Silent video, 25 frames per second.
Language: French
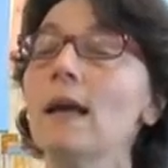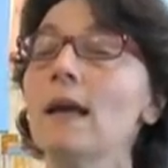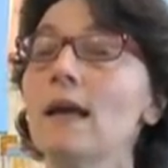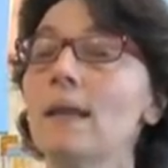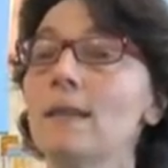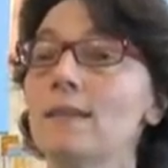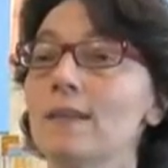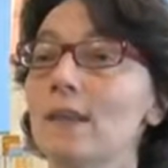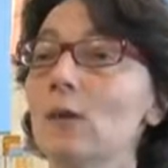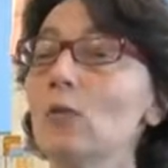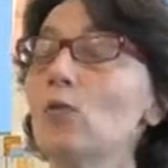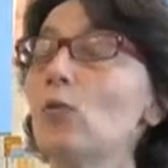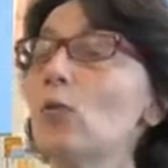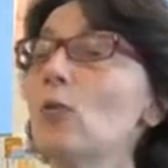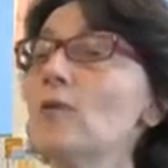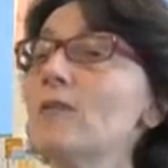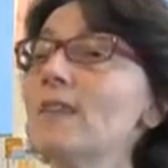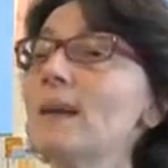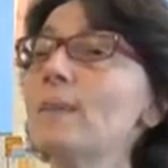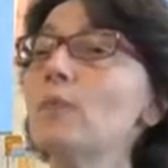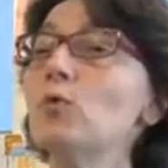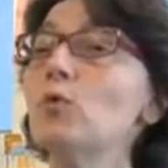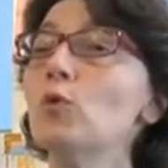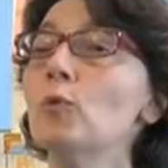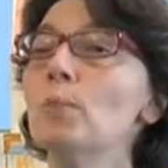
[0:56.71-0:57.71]
C'est le
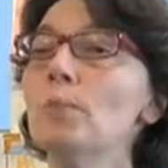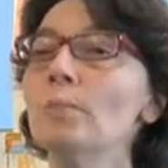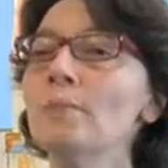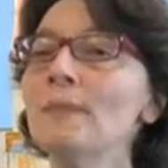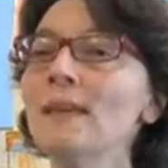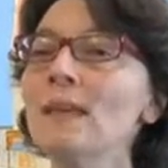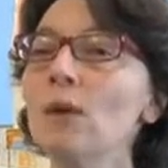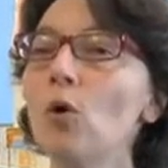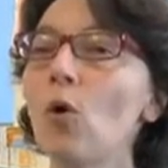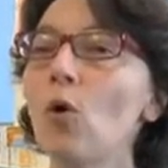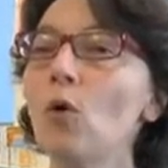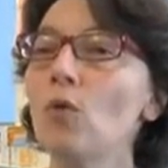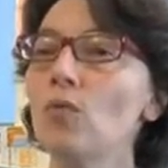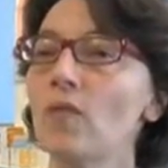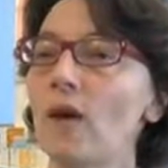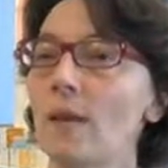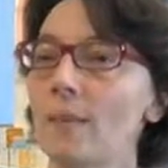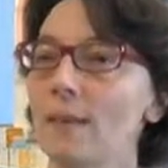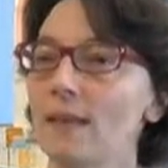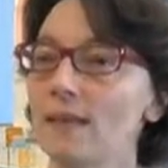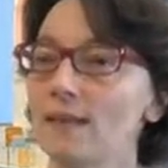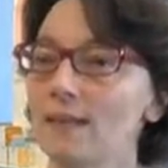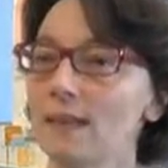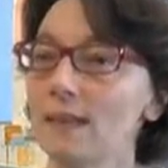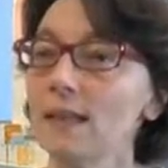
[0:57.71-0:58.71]
concept de
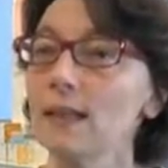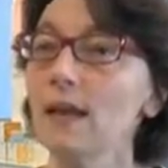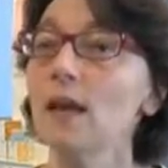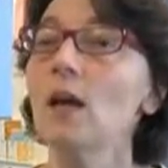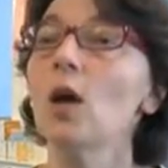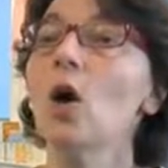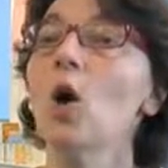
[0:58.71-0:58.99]
micropharmacie.